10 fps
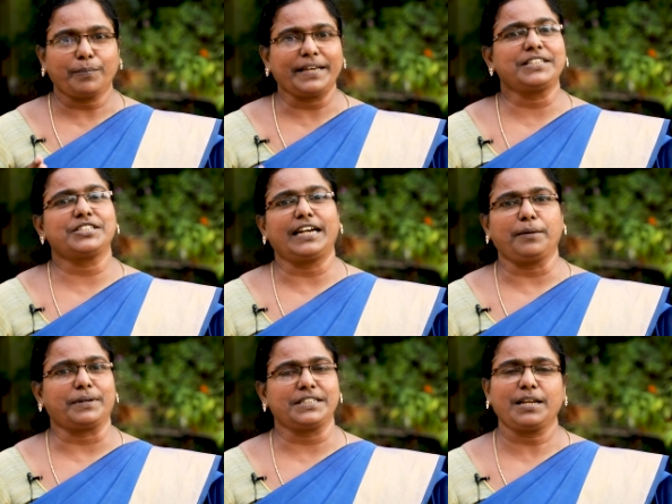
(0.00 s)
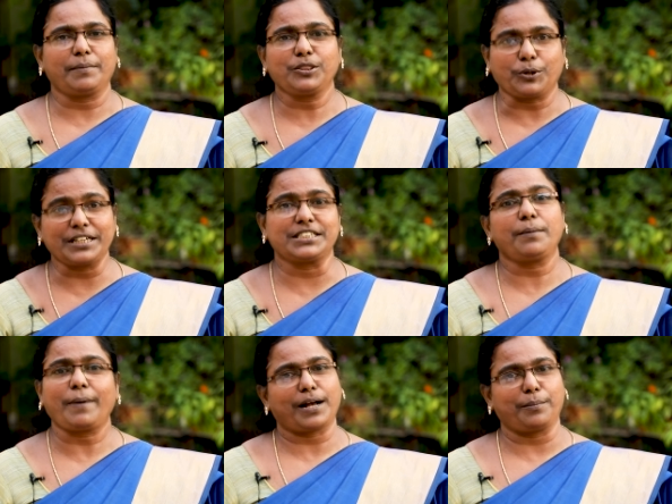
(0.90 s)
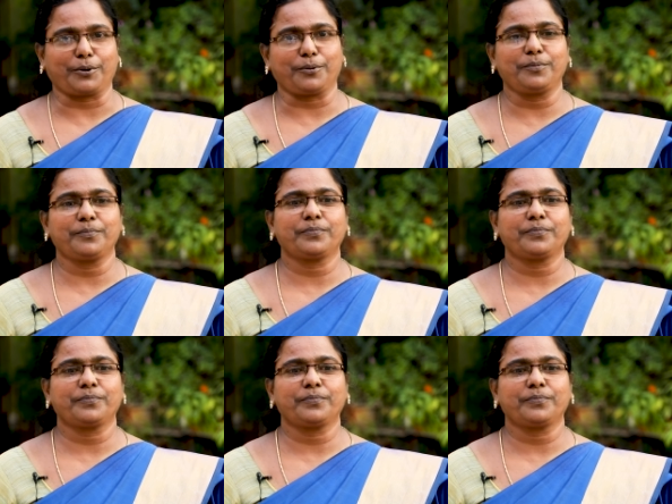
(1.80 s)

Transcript: பயிற்சிகளை பற்றி நம்ம தொடர்ச்சியாக பார்க்க போகிறோம்